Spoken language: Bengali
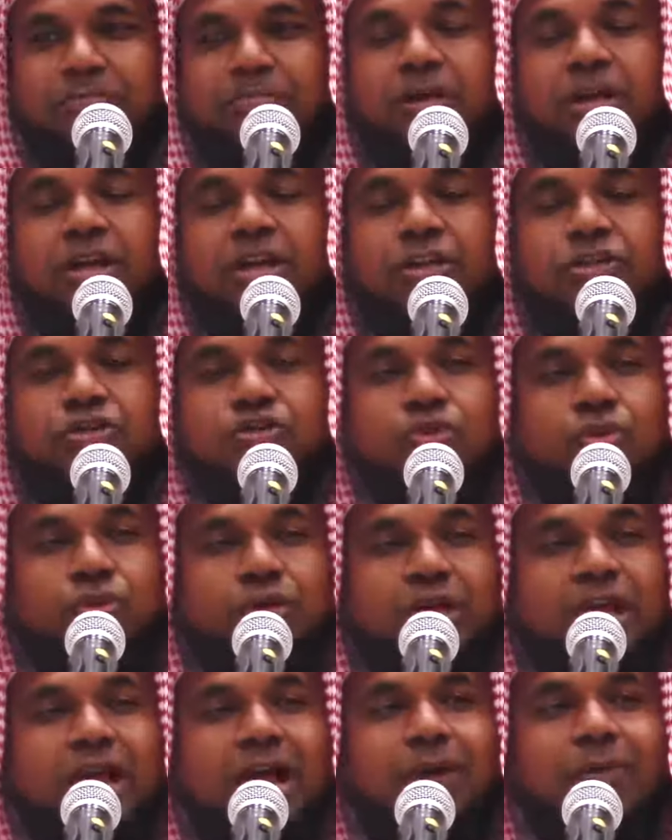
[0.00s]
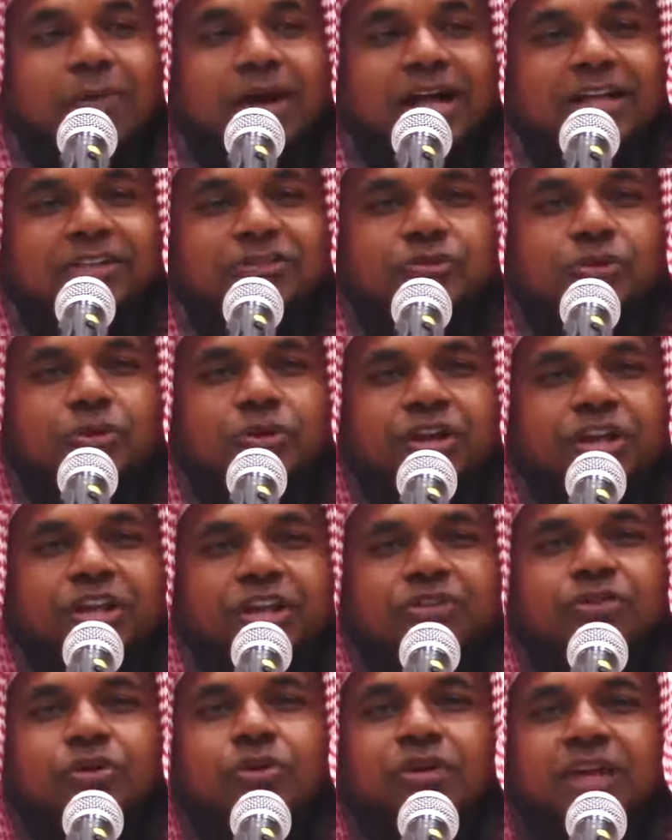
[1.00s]
মানে জোরে আওয়াজ করে
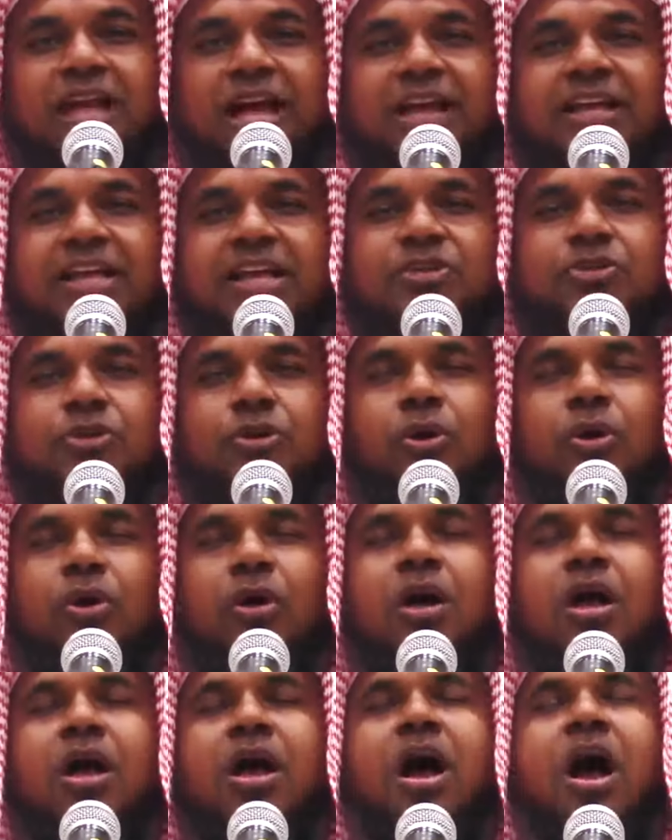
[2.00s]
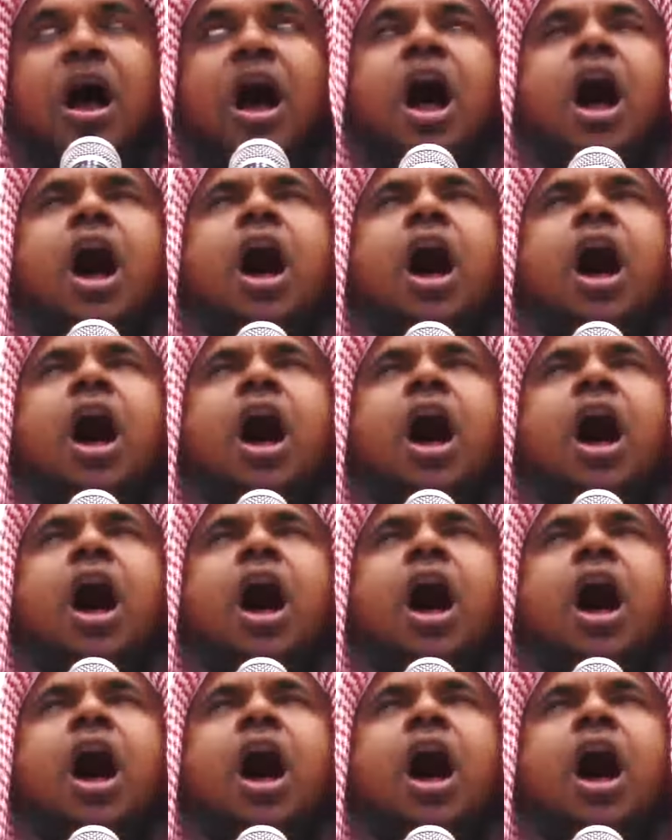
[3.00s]
যখন হাই আসলো হ